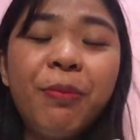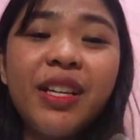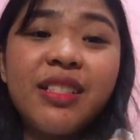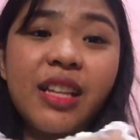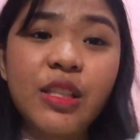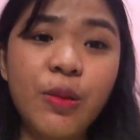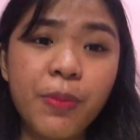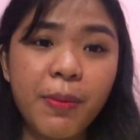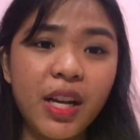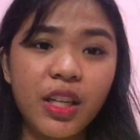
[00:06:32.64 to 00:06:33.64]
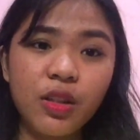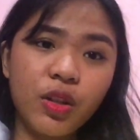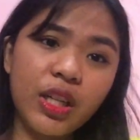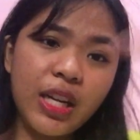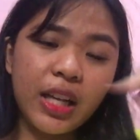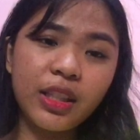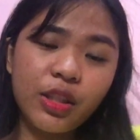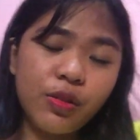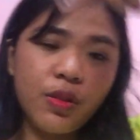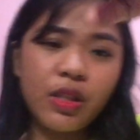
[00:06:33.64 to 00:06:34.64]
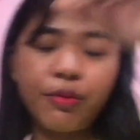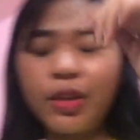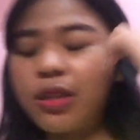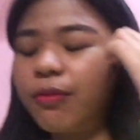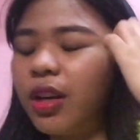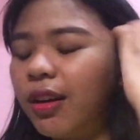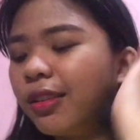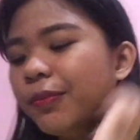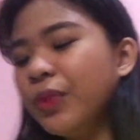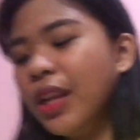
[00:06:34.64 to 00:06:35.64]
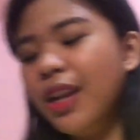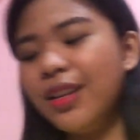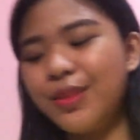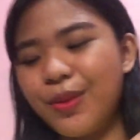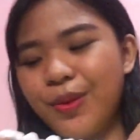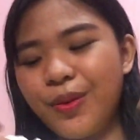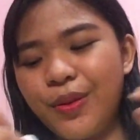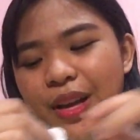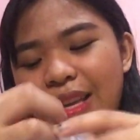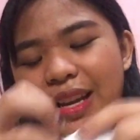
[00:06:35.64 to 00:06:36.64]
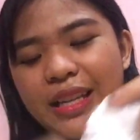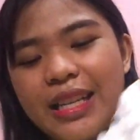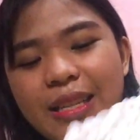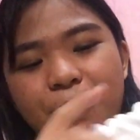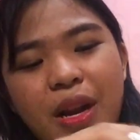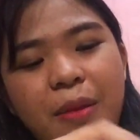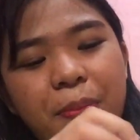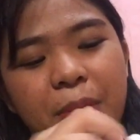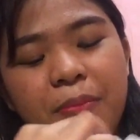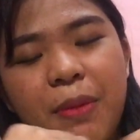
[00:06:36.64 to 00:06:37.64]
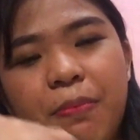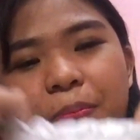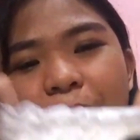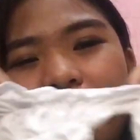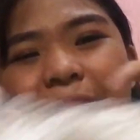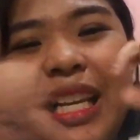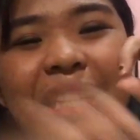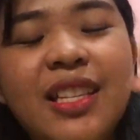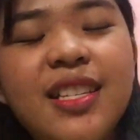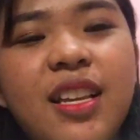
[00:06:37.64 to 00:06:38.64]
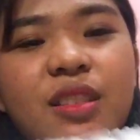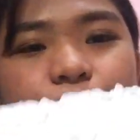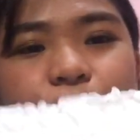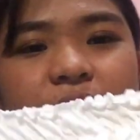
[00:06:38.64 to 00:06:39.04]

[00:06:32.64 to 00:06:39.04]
Yung princess, yung pamangkin ko na nakita nyo dun sa first vlog. So, ayan. Kasi mga pam pamaliit na size yung